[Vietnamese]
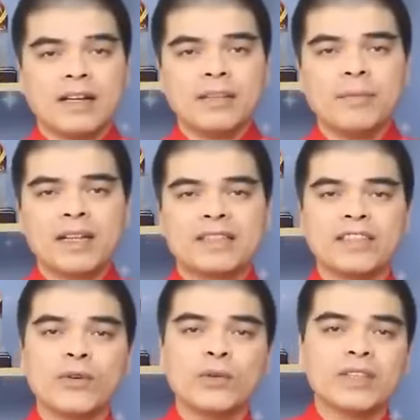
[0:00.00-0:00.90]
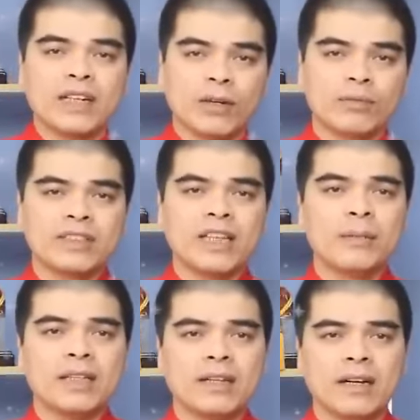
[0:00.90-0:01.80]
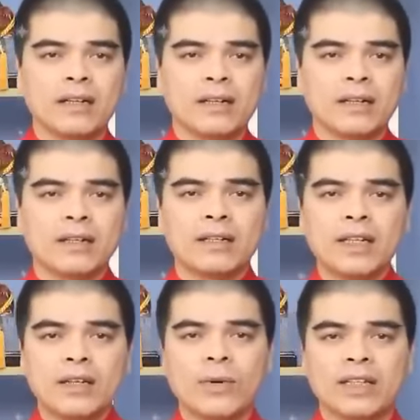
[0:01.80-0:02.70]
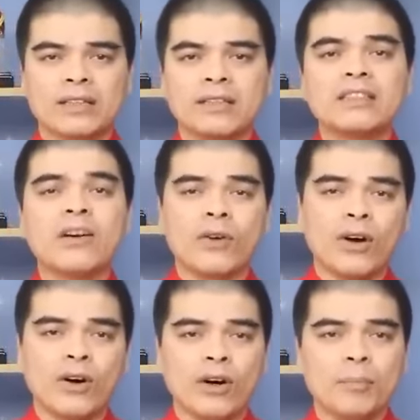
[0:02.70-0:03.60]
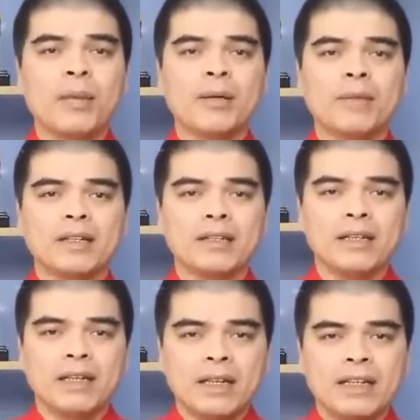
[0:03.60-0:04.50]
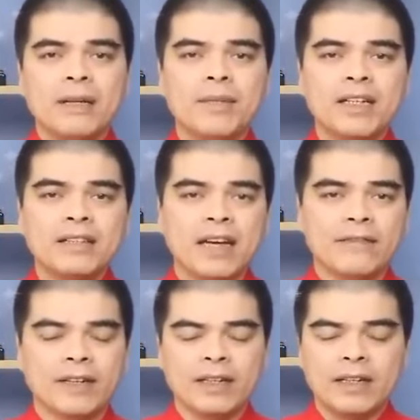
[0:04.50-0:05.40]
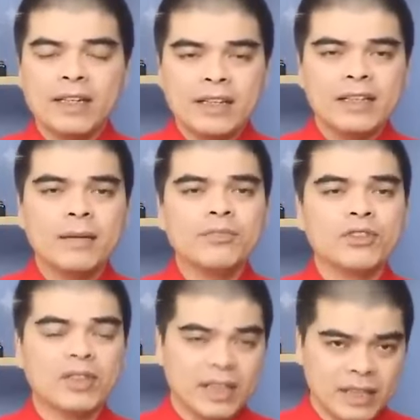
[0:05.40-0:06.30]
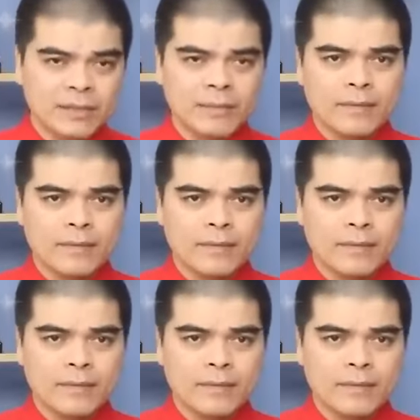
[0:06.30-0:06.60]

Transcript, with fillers: Cách bài trí hũ tài lộc trên ban thờ kích hoạt sự giàu có, may mắn, đem đến tài vận liên tiếp cho gia đình.